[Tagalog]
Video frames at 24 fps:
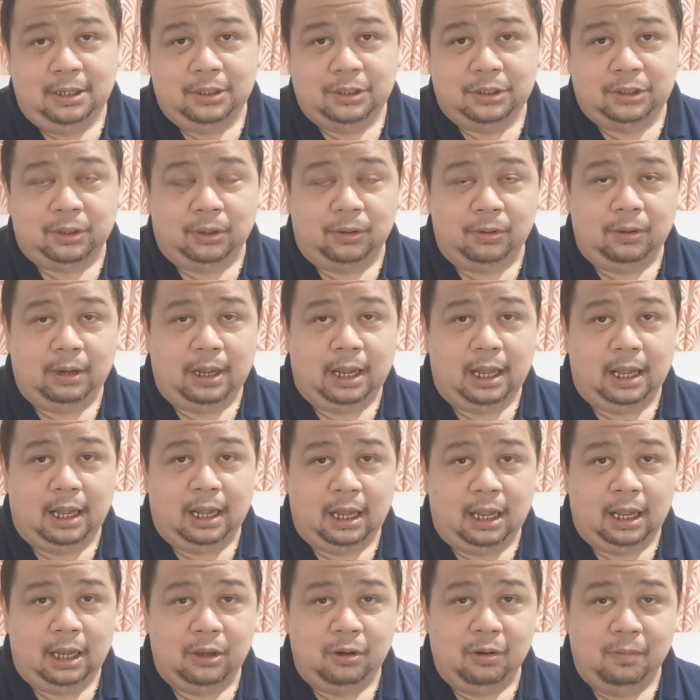So
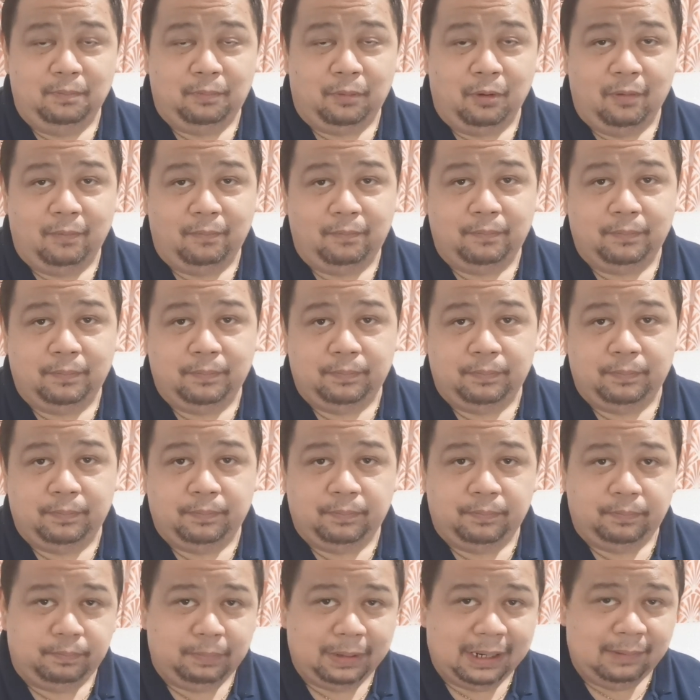uh, yun pong
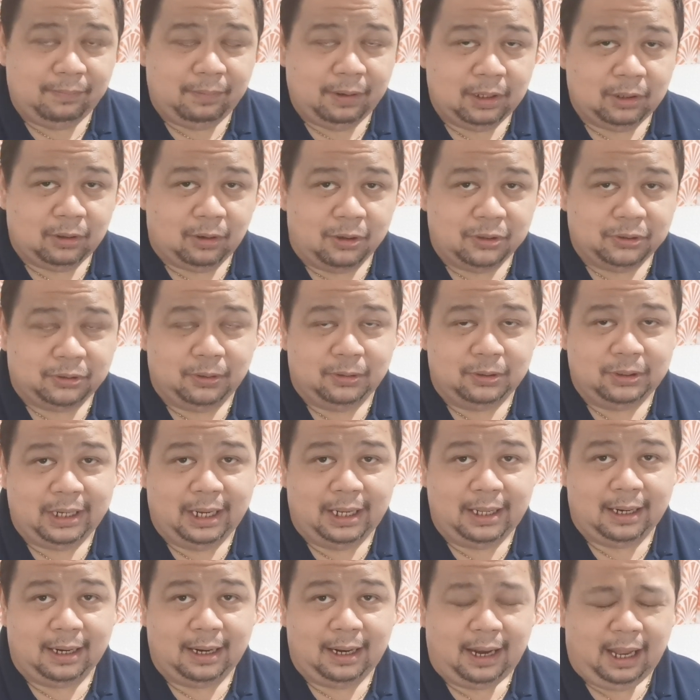Philippine Consul
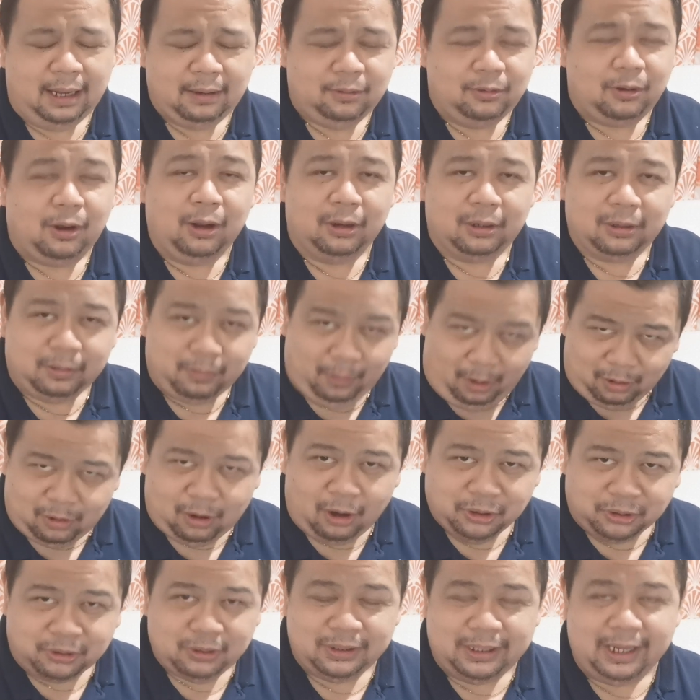General, ay, oh,
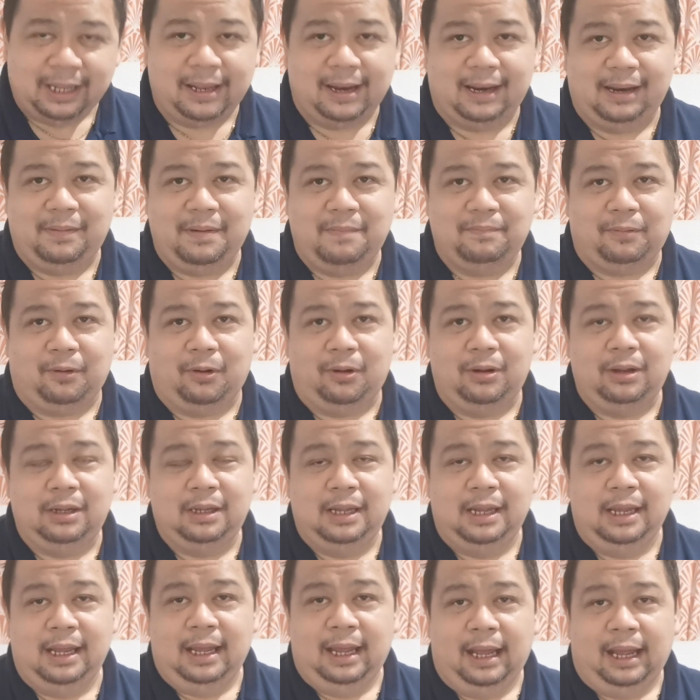Consul General naman po,
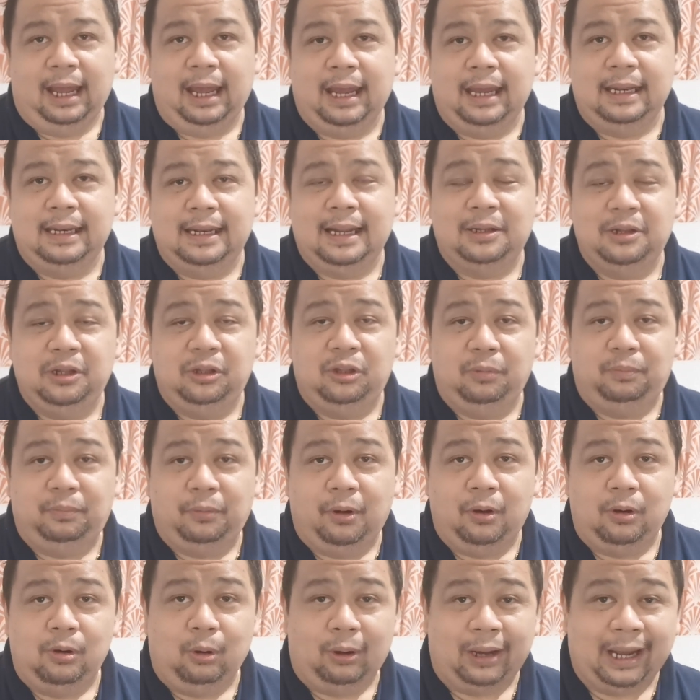ay eh, nandito
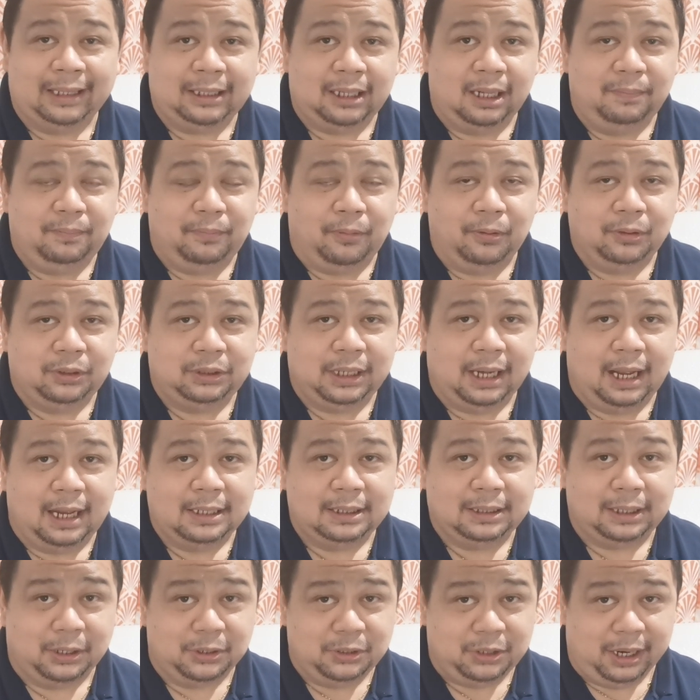po, located po siya
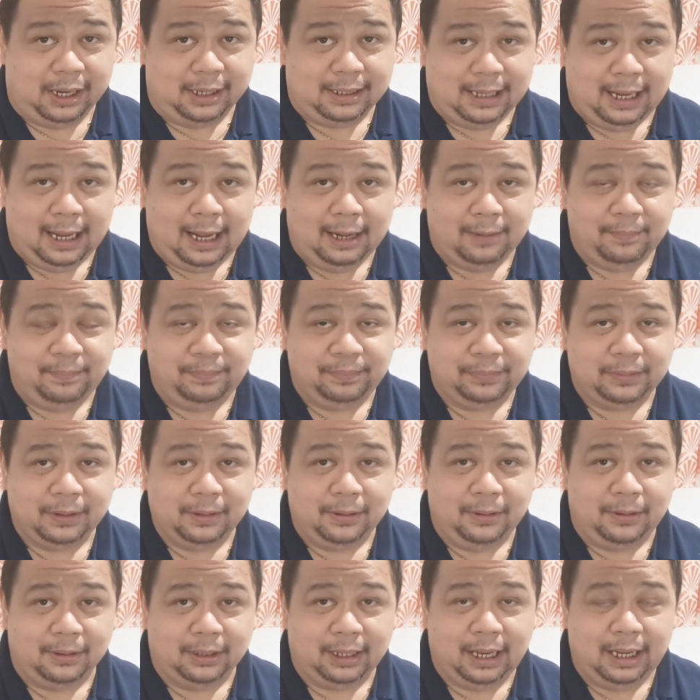sa Jeddah.
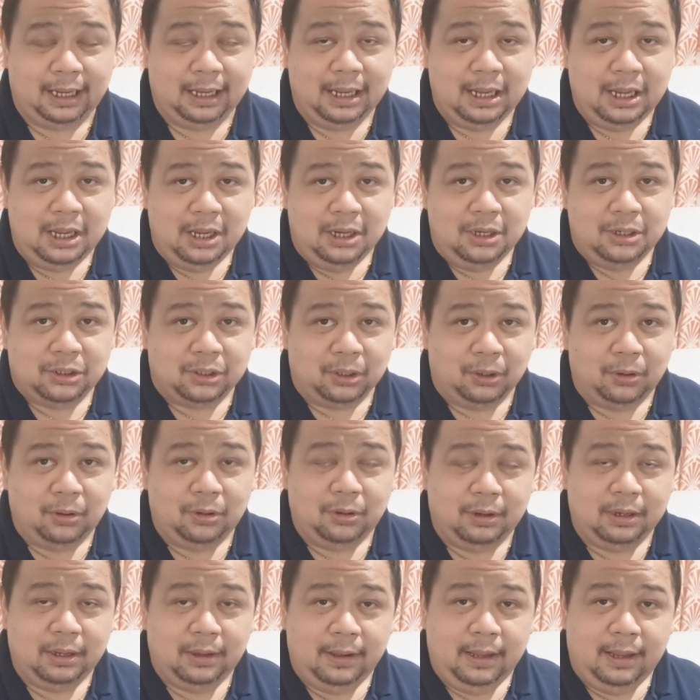Okay?
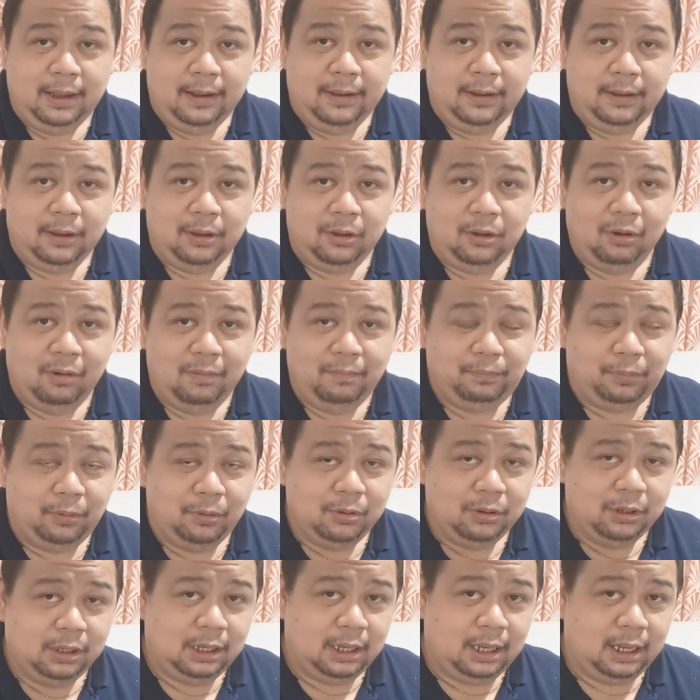So, yung
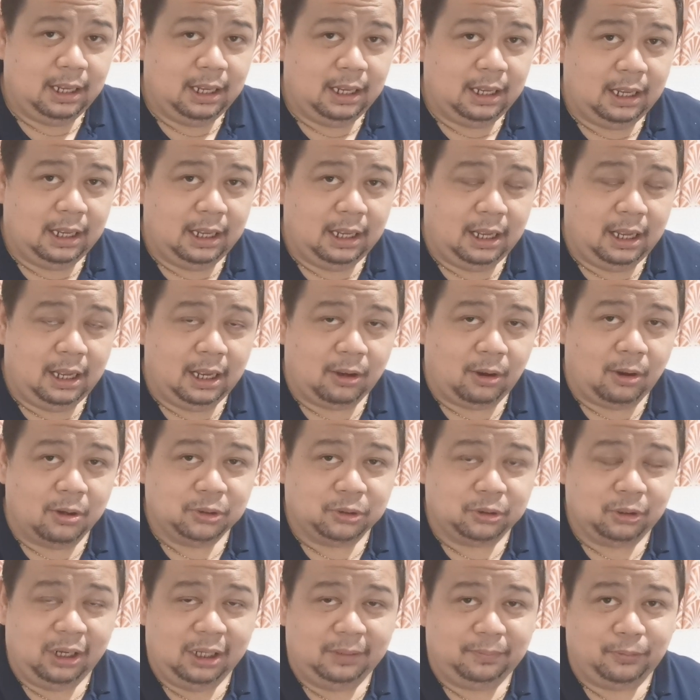pong uh,
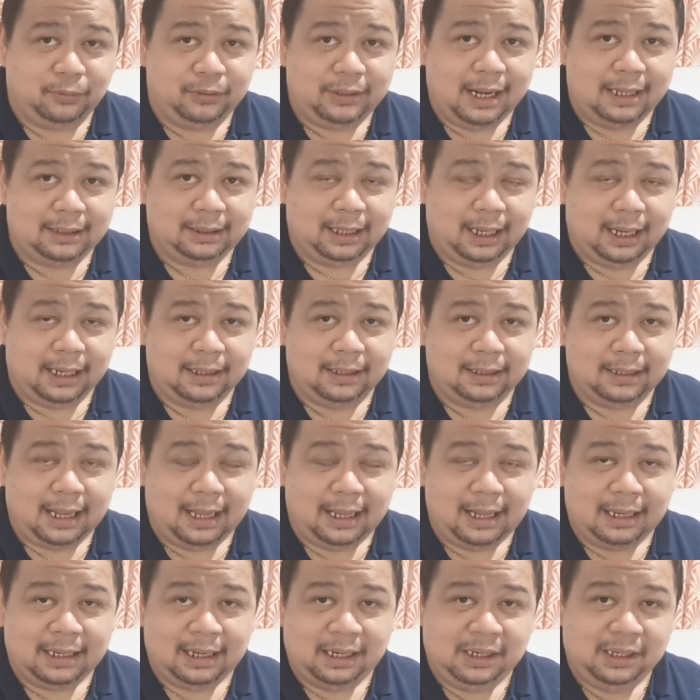consulate po natin na
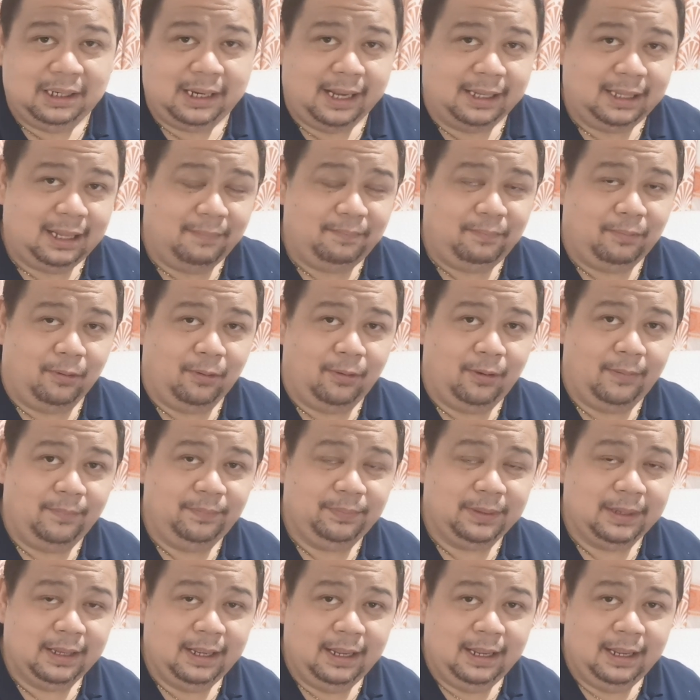nasa Jeddah po,